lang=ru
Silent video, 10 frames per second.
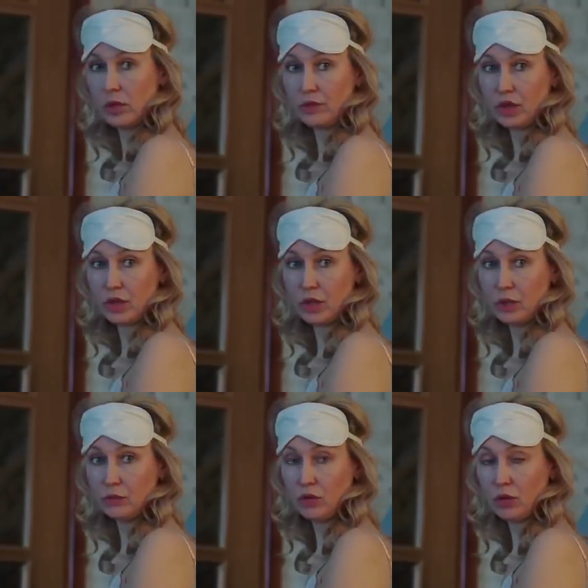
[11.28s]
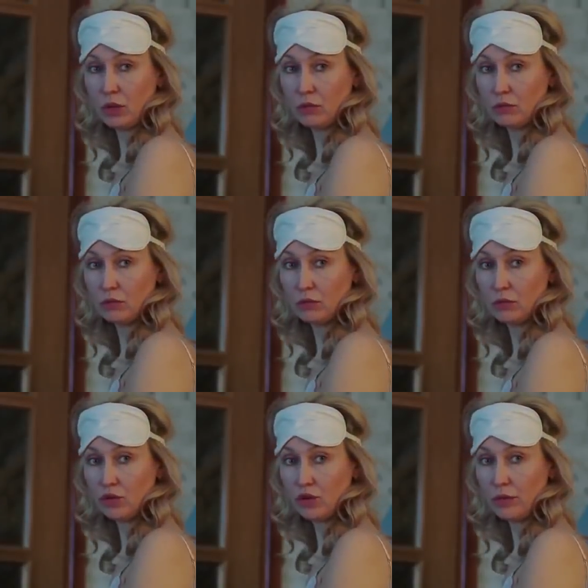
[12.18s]
Завтра же дел много.
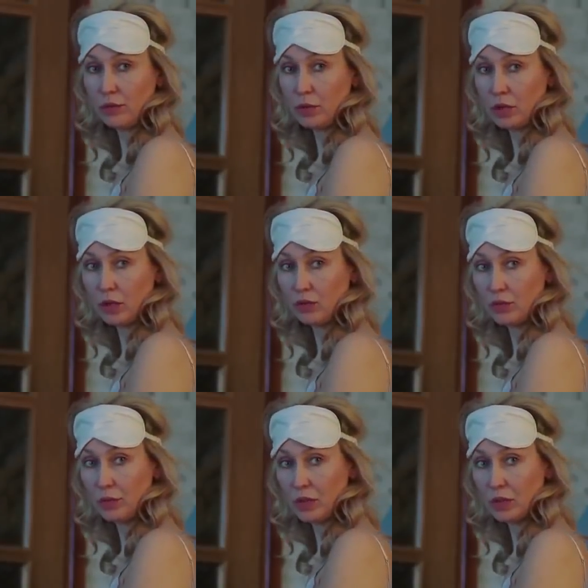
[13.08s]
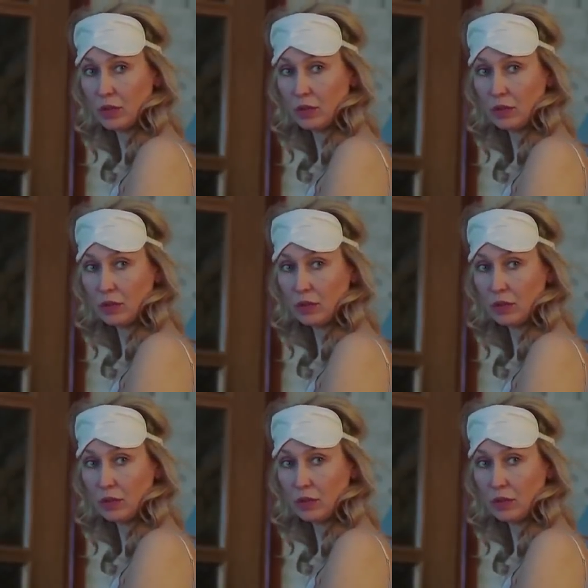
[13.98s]
Еще на выборы надо успеть.